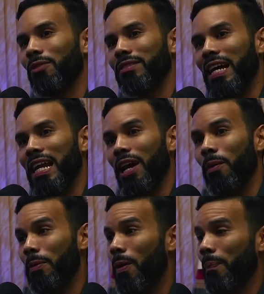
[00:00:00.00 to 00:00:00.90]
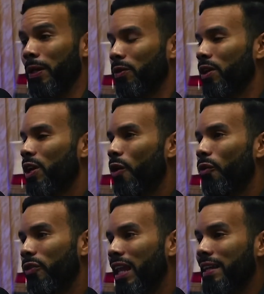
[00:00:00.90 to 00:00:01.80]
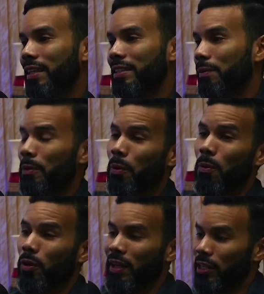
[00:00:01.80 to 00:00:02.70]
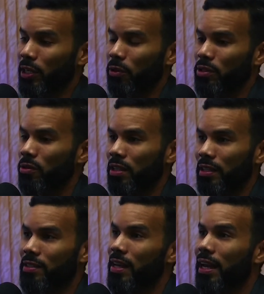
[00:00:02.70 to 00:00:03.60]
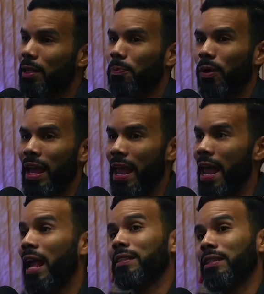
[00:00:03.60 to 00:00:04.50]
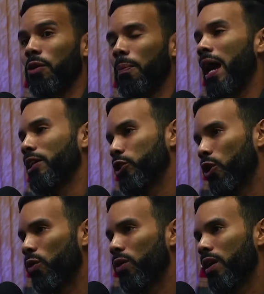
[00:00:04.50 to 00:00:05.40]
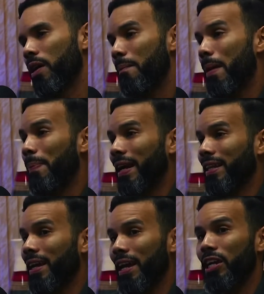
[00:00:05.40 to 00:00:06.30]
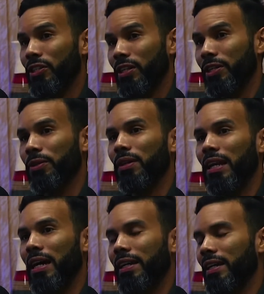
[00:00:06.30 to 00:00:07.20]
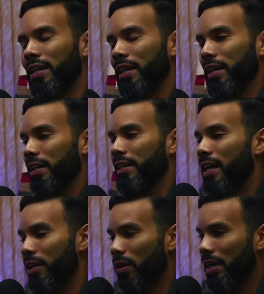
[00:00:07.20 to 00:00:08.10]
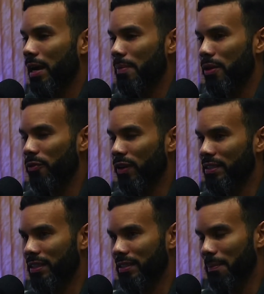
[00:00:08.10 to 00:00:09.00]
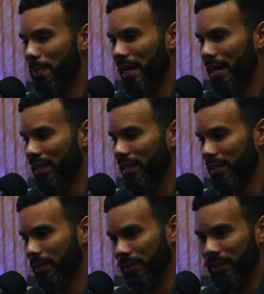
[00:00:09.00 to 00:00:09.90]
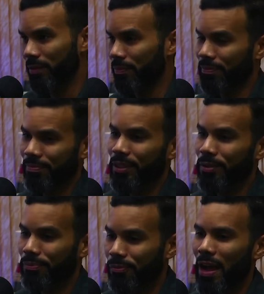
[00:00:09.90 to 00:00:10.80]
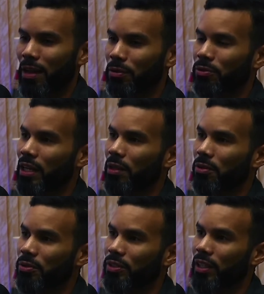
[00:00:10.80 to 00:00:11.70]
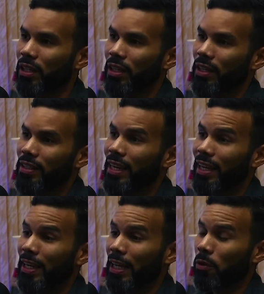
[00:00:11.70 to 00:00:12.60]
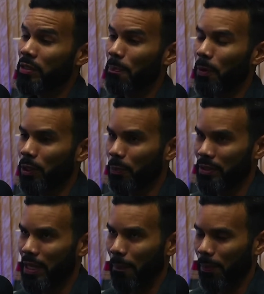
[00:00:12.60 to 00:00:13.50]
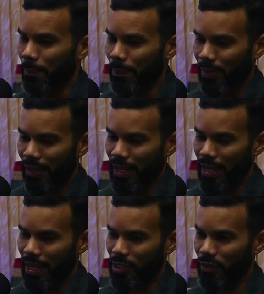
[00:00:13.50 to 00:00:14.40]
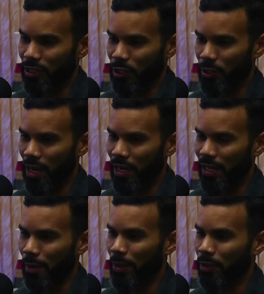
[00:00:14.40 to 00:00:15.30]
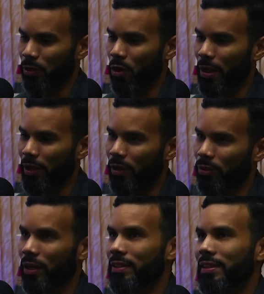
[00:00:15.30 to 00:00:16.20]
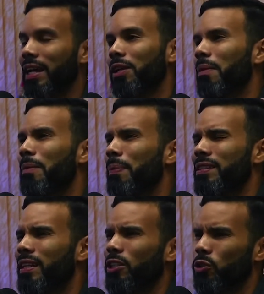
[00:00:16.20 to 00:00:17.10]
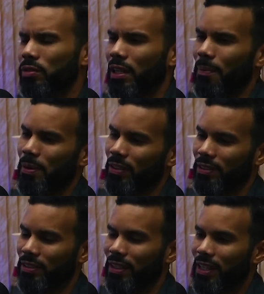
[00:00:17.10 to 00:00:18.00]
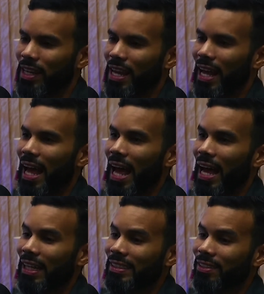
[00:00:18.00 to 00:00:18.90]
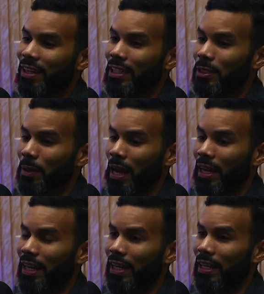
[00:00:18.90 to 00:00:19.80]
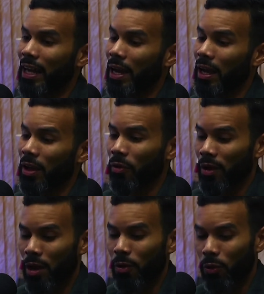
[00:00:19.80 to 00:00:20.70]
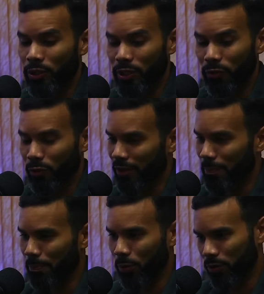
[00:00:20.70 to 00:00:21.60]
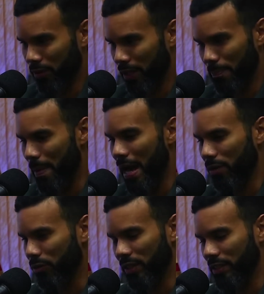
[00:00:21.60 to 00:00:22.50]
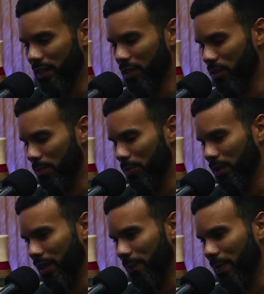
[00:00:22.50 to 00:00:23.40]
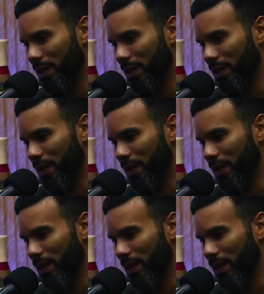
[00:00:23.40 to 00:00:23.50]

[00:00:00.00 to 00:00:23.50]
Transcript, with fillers: não tá lá realmente, pô, Pedro, eu vi lá que tem que ser mais, pô, meu cliente aconteceu isso aqui. Será que, pô, é, é assim? Aí, show, uma parada extra aquilo lá, né? E aí eu acabei fazendo essa parada e, e, e falo com os Mas é, alunos, é, né? Cara. E a galera quer coisa pronta, por exemplo. É, às vezes a galera, Pedro, como é que eu dou entrada numa empresa na junta lá para fazer? Só que assim, a galera, eu, alguns, né, eu fico até puto, eu até paro de fazer isso, porque